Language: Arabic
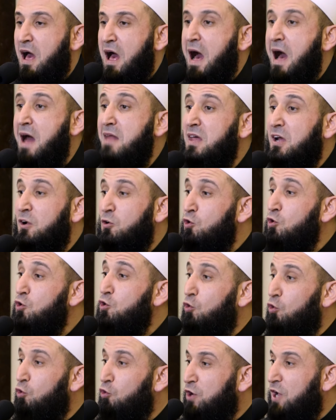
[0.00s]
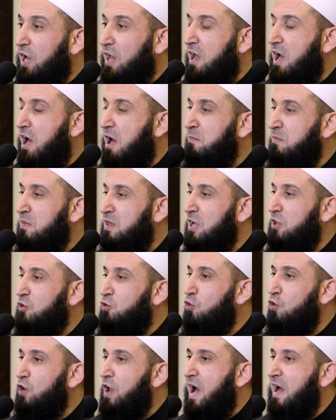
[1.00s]
هذا كله كلام
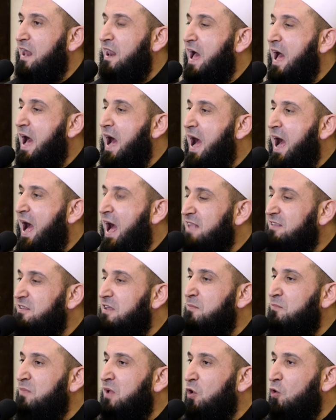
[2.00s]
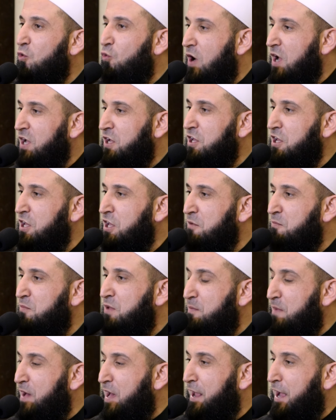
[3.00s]
يدل على عدم الوعي
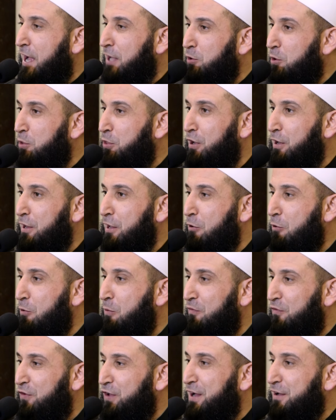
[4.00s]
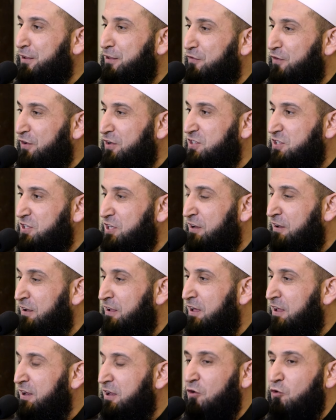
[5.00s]
بما يحدث اليوم في ارض فلسطين
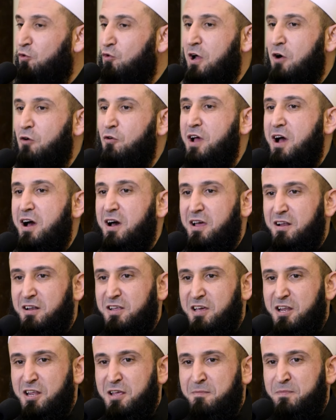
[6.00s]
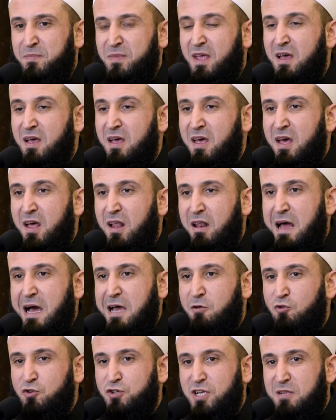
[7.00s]
نقول له يا اخي الكريم لا
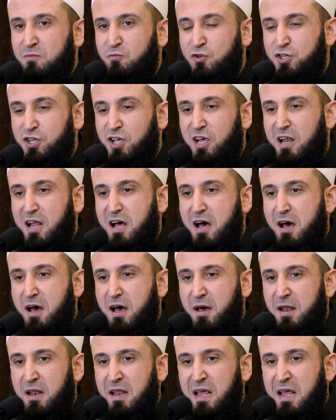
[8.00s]
يوجد مشكله